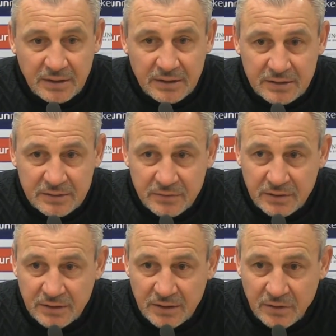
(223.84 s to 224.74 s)
dass
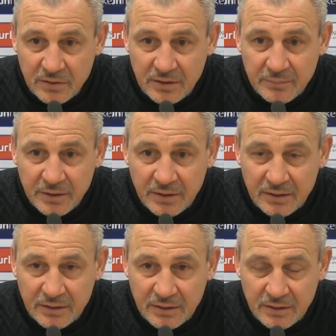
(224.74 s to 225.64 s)
wir auch am
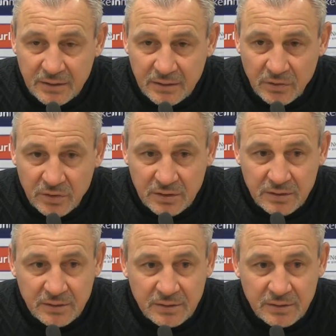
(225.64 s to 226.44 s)
Ende doch